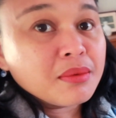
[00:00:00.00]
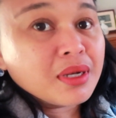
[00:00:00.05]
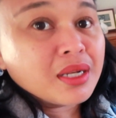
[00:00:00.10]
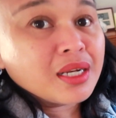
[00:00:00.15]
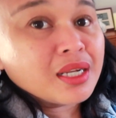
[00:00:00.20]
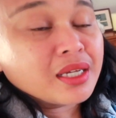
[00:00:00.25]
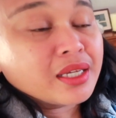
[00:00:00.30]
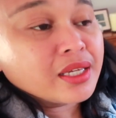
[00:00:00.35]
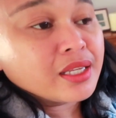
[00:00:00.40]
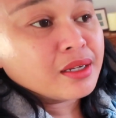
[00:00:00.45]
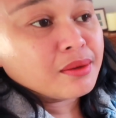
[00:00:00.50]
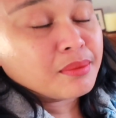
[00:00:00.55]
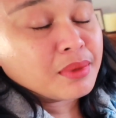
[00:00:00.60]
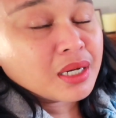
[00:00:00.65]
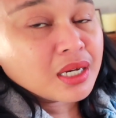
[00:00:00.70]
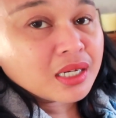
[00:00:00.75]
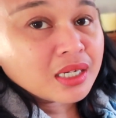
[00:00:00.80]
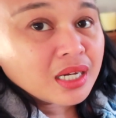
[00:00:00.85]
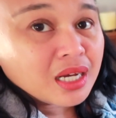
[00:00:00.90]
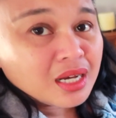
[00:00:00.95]
lalagyan ng
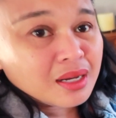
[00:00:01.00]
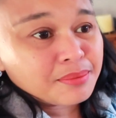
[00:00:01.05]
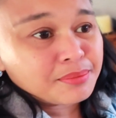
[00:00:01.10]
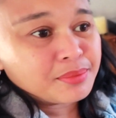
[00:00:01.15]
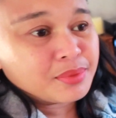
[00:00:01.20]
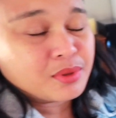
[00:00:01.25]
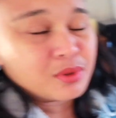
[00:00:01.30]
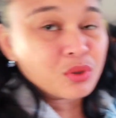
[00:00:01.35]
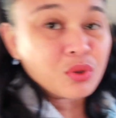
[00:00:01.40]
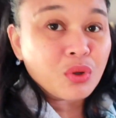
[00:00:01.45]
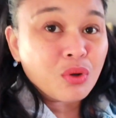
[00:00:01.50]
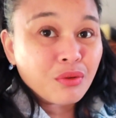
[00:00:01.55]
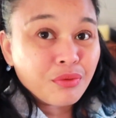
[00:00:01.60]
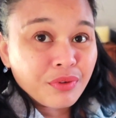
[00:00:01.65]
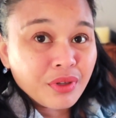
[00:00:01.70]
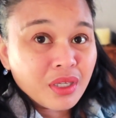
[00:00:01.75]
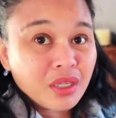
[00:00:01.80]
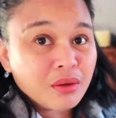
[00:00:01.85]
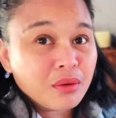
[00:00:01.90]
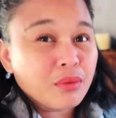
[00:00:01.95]
mga cup,
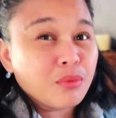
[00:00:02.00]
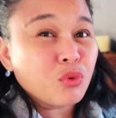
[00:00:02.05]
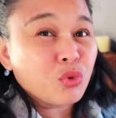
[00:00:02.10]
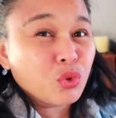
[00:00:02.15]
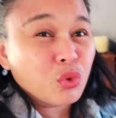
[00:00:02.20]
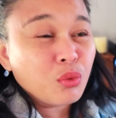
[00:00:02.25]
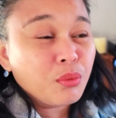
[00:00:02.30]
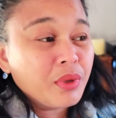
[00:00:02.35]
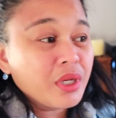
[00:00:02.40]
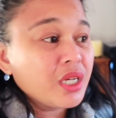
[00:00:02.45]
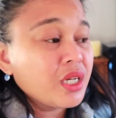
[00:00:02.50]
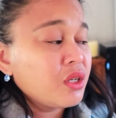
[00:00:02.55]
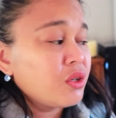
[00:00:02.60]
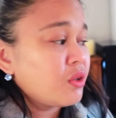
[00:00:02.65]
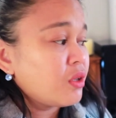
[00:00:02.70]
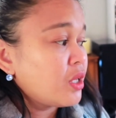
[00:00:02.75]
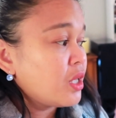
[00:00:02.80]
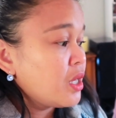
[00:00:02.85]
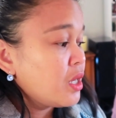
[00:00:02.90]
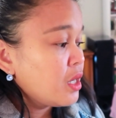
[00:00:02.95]
coffee, ng tubig,
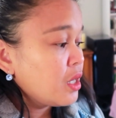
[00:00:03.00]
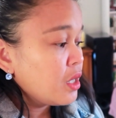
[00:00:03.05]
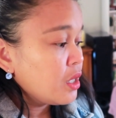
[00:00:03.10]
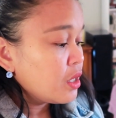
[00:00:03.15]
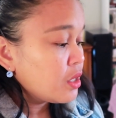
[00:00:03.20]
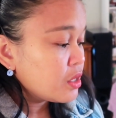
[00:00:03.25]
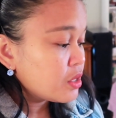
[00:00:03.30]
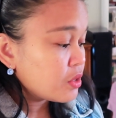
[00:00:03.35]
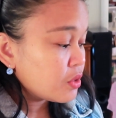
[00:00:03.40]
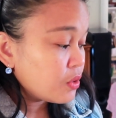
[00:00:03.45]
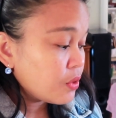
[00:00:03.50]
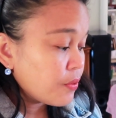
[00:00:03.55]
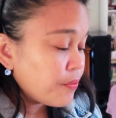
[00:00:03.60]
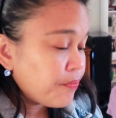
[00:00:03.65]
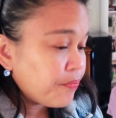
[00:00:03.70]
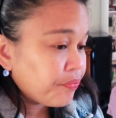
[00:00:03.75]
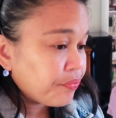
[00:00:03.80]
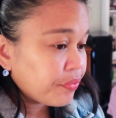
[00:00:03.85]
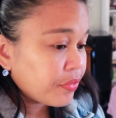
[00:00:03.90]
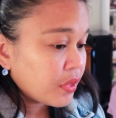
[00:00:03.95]
ganun. So,
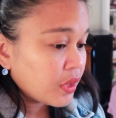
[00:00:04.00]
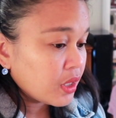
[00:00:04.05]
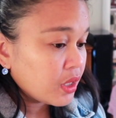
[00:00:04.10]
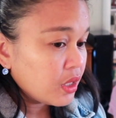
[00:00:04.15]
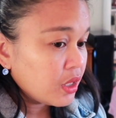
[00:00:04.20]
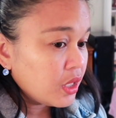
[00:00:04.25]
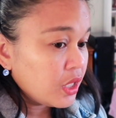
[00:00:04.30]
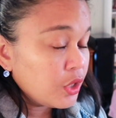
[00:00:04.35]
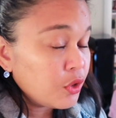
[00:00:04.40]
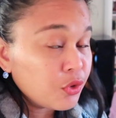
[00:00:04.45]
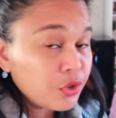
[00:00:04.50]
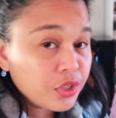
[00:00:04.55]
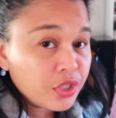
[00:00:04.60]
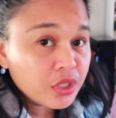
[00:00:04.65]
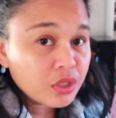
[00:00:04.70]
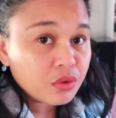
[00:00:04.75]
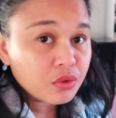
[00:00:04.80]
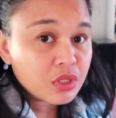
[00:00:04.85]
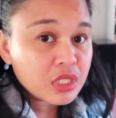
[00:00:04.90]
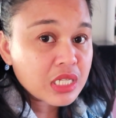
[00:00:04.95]

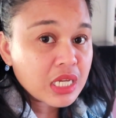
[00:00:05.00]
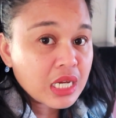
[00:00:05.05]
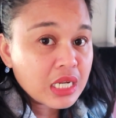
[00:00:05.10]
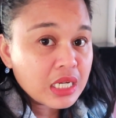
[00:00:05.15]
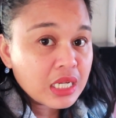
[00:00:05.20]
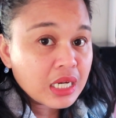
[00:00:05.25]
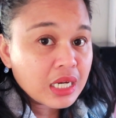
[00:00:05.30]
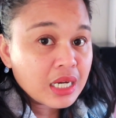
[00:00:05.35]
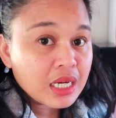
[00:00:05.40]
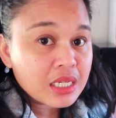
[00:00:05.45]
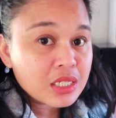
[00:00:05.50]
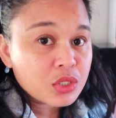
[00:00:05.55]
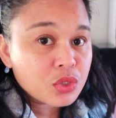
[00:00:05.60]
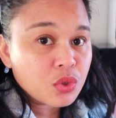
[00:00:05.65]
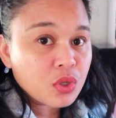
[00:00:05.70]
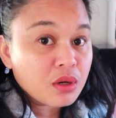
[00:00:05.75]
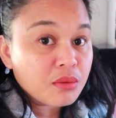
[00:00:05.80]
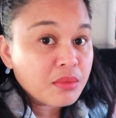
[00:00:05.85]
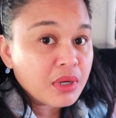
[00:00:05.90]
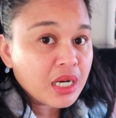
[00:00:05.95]
in-order ko na sana ka,
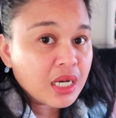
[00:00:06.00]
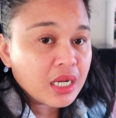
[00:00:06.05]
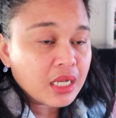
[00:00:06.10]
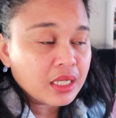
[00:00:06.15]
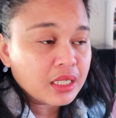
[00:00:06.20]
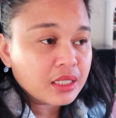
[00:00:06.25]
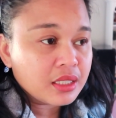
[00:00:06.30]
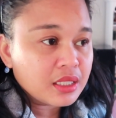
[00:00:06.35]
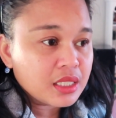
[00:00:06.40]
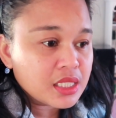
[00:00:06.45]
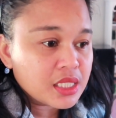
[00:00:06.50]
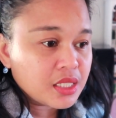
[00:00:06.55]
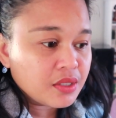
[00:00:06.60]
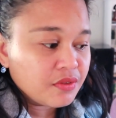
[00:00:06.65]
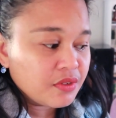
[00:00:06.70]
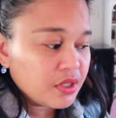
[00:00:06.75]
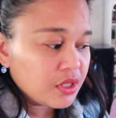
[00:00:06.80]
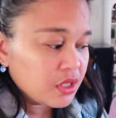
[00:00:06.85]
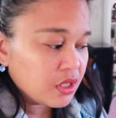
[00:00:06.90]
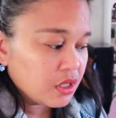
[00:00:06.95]
so ang mahal
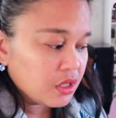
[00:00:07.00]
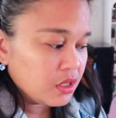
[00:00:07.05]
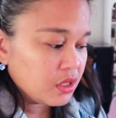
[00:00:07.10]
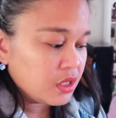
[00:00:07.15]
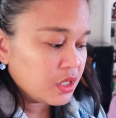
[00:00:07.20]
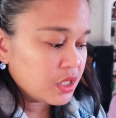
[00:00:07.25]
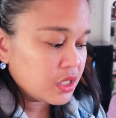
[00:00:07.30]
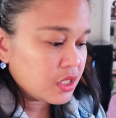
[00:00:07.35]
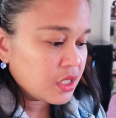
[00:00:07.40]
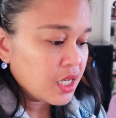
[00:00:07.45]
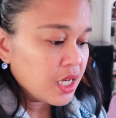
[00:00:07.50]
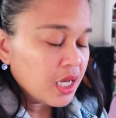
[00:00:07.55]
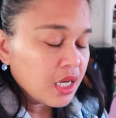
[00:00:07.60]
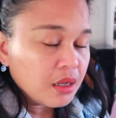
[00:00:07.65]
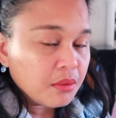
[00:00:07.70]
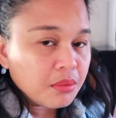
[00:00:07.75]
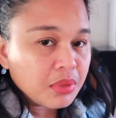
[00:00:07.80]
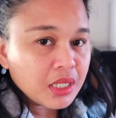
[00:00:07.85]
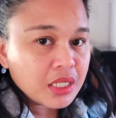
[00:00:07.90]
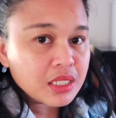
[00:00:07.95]
$87
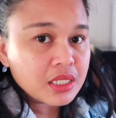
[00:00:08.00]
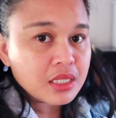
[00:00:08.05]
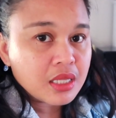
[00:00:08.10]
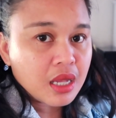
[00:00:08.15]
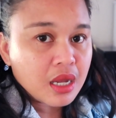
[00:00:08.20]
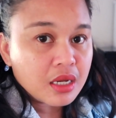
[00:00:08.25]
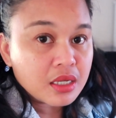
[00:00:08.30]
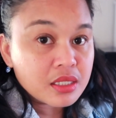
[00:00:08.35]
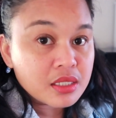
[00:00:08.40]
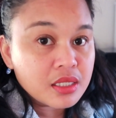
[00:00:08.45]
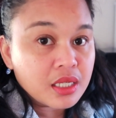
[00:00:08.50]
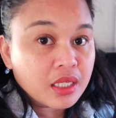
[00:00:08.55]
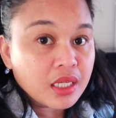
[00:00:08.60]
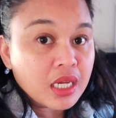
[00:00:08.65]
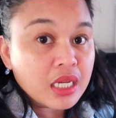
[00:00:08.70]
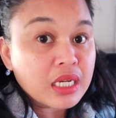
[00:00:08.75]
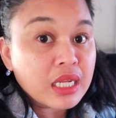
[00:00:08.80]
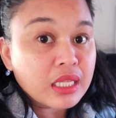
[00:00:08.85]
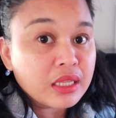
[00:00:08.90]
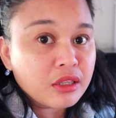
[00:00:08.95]
plus tax
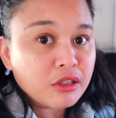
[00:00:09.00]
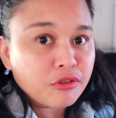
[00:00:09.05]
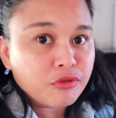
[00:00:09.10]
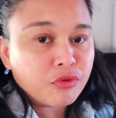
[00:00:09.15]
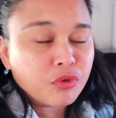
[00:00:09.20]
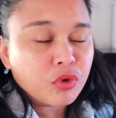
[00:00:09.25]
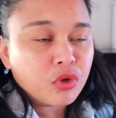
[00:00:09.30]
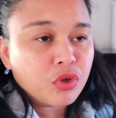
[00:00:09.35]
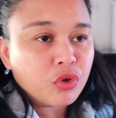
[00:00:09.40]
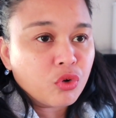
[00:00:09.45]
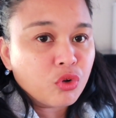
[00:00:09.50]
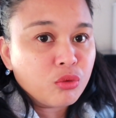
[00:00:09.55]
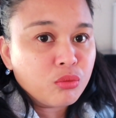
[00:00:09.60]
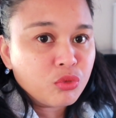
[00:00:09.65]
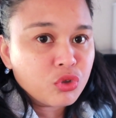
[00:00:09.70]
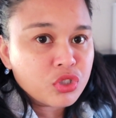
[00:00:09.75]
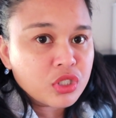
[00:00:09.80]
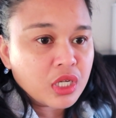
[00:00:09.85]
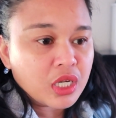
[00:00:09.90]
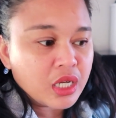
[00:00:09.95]
naging 94
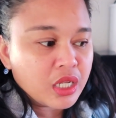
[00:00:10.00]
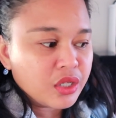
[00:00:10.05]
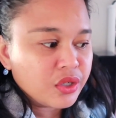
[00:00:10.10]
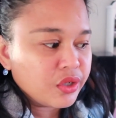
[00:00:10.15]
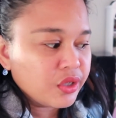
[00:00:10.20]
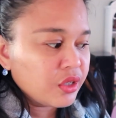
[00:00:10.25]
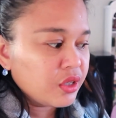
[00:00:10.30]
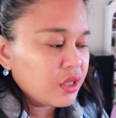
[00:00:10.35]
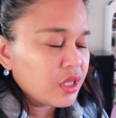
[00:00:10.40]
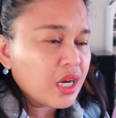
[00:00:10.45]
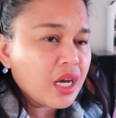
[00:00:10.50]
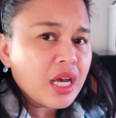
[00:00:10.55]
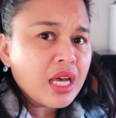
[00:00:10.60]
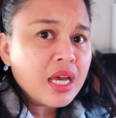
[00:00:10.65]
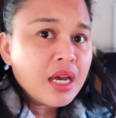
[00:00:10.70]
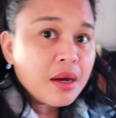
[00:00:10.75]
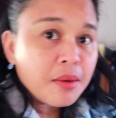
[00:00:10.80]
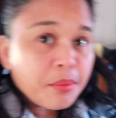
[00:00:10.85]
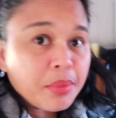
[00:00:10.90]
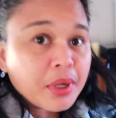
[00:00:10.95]
almost 100 na
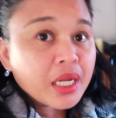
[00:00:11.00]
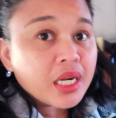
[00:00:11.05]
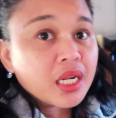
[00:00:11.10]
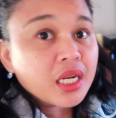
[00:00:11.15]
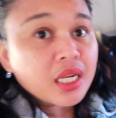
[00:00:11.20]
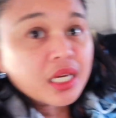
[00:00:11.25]
para